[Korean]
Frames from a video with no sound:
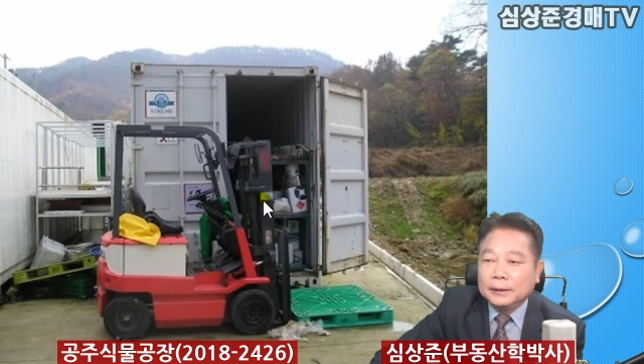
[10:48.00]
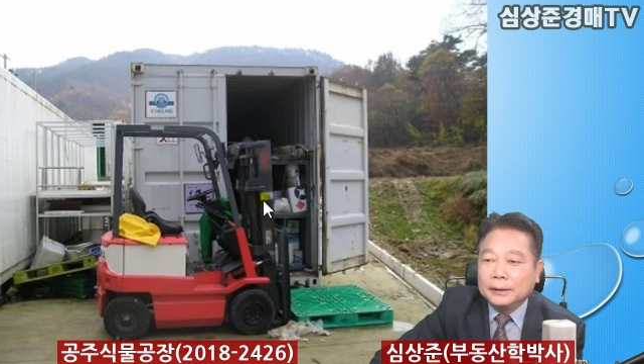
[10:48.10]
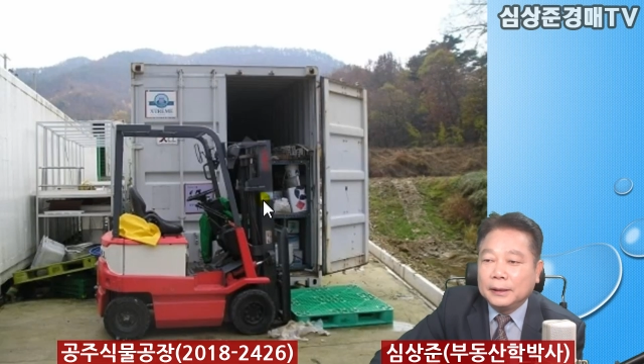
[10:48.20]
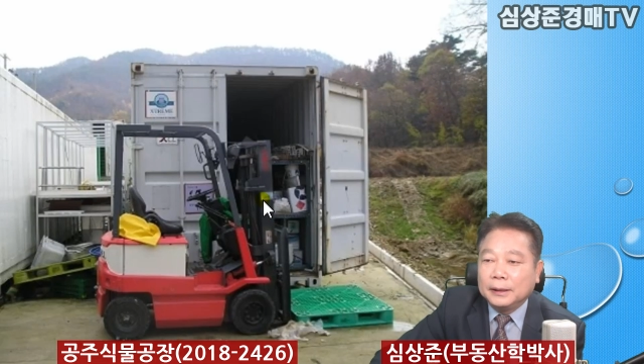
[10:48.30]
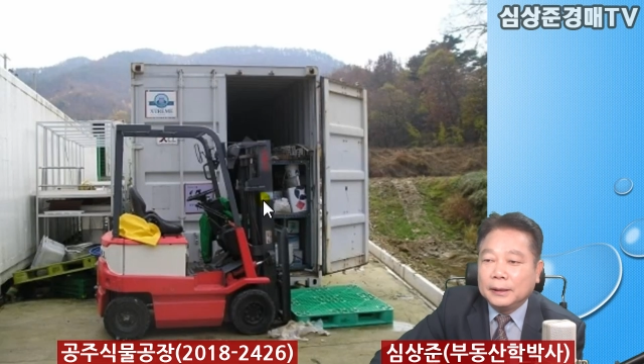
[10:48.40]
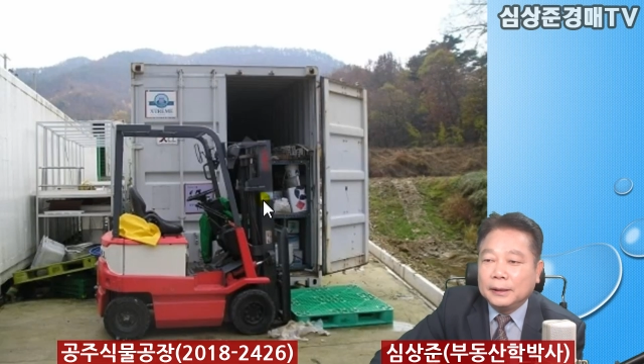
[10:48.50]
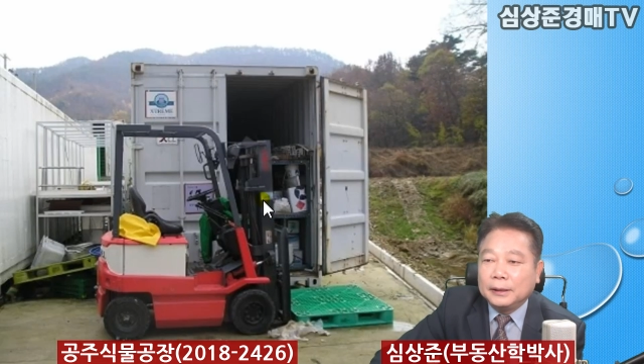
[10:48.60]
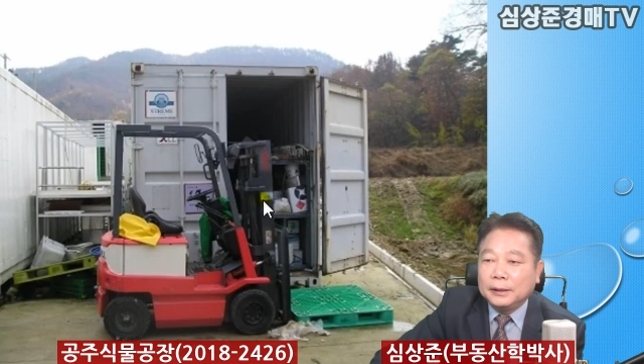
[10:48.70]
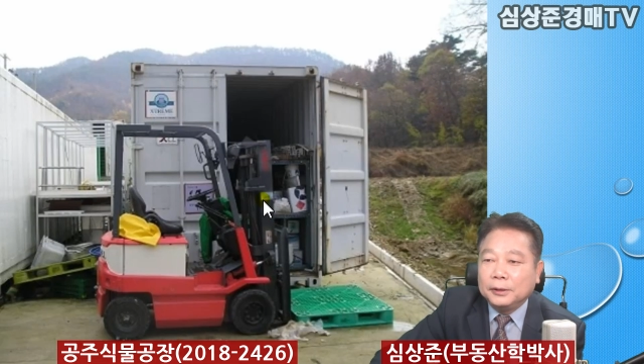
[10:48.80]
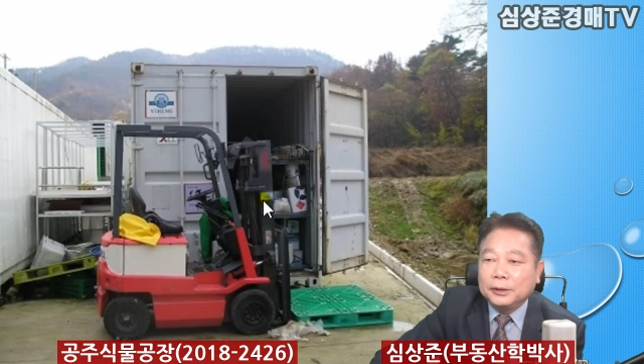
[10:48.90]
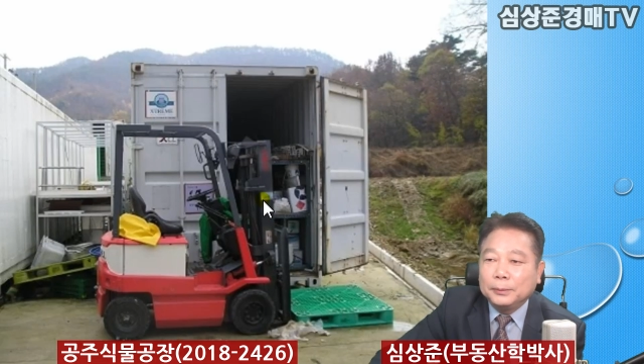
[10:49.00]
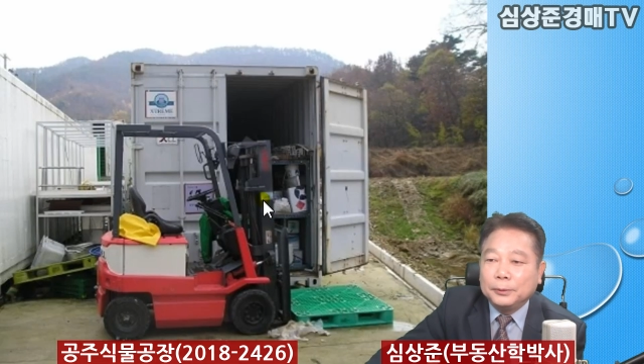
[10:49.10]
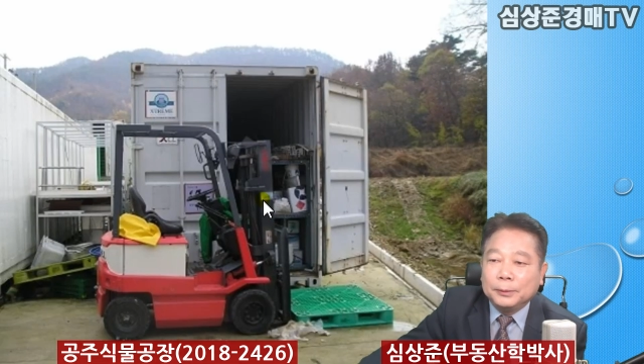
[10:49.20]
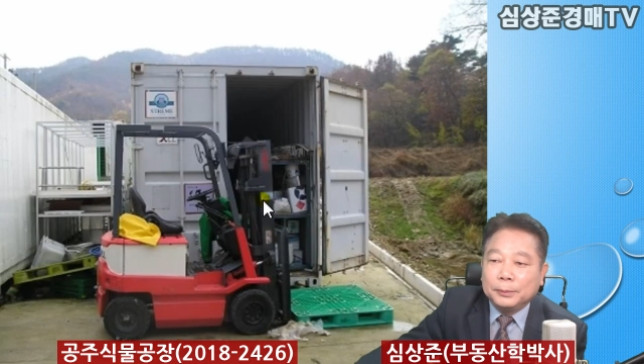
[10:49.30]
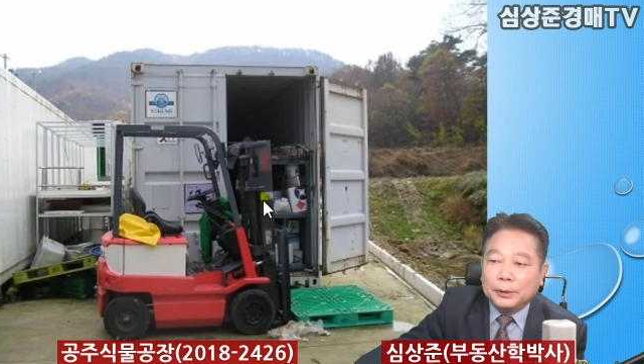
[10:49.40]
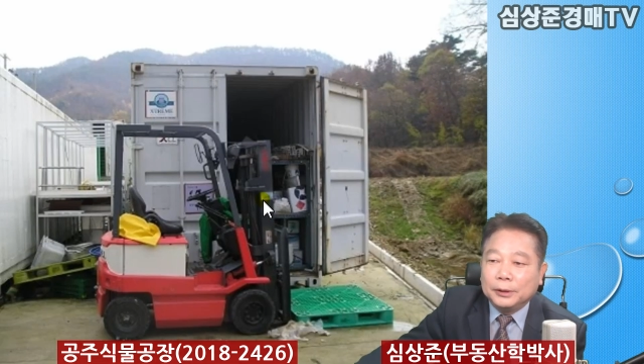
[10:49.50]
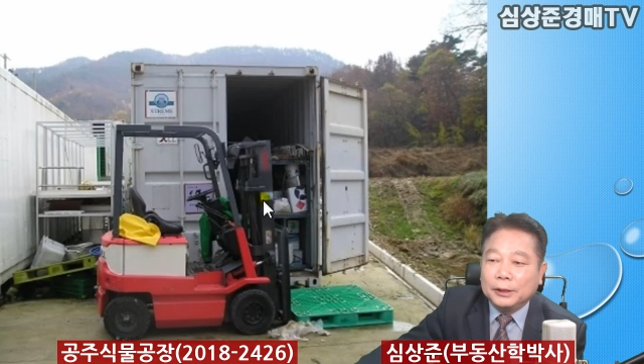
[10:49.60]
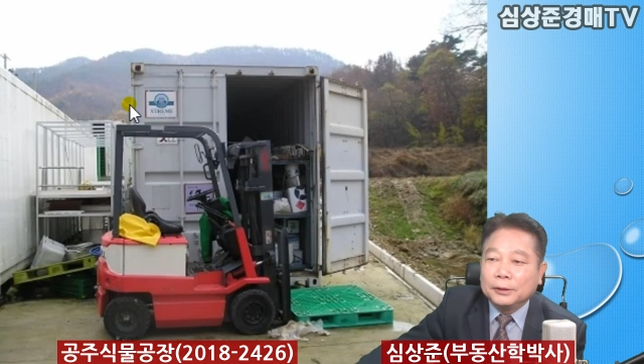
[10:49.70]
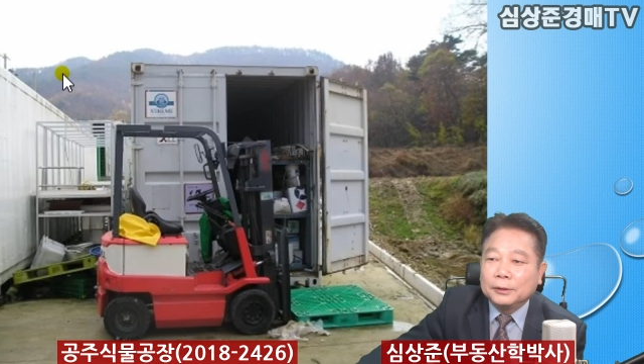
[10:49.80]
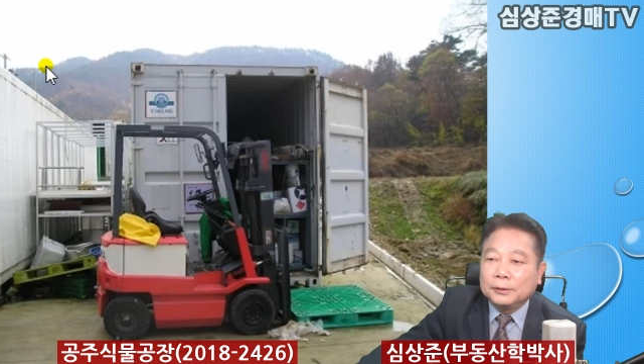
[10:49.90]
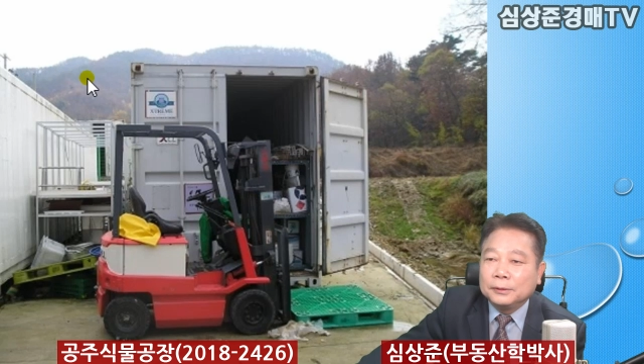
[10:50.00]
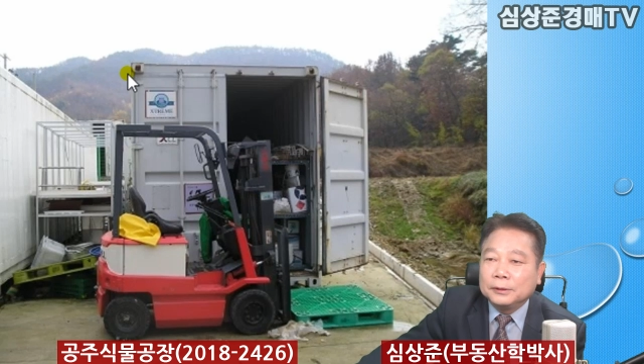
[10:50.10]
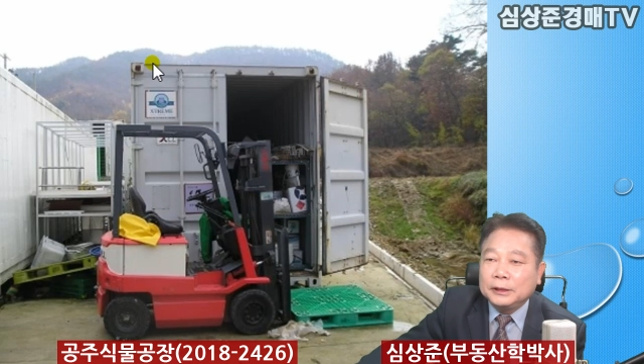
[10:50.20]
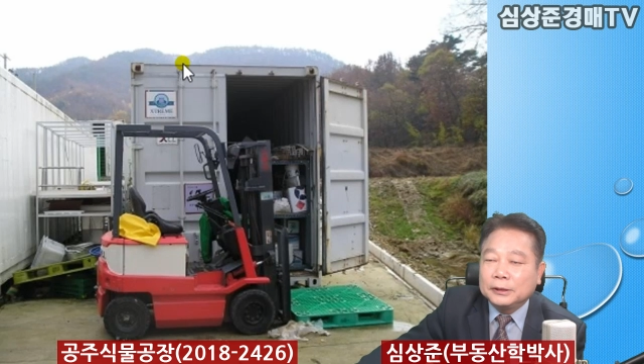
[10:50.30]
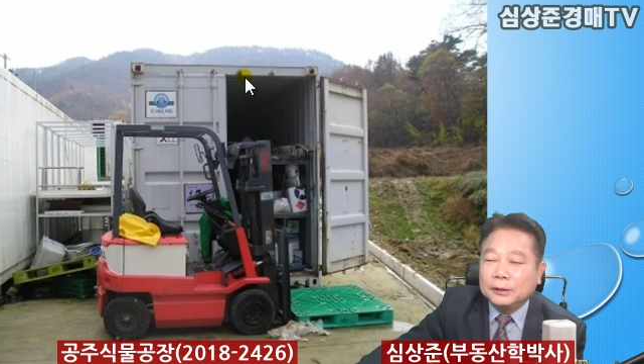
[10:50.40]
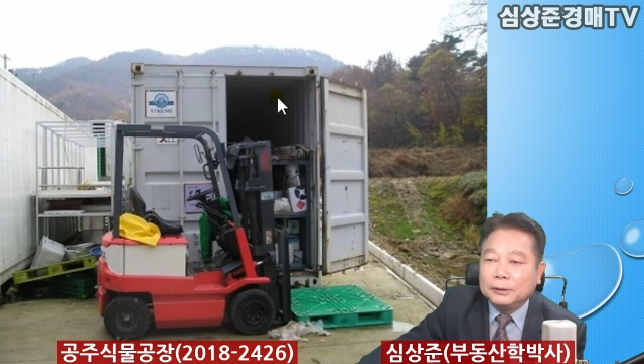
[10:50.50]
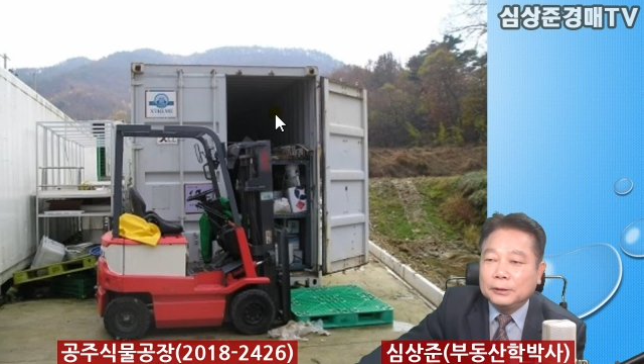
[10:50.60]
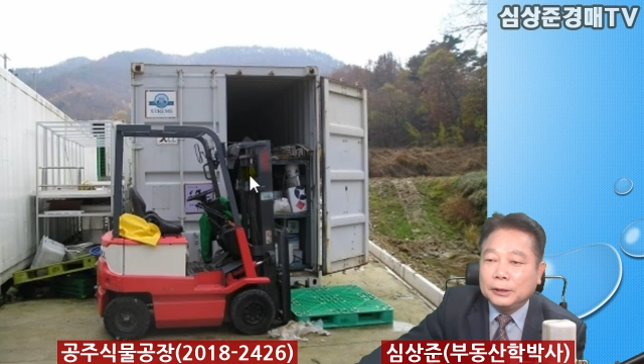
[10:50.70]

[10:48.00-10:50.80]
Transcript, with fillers: 네, 여기에 보면 뭐 이런 시설들도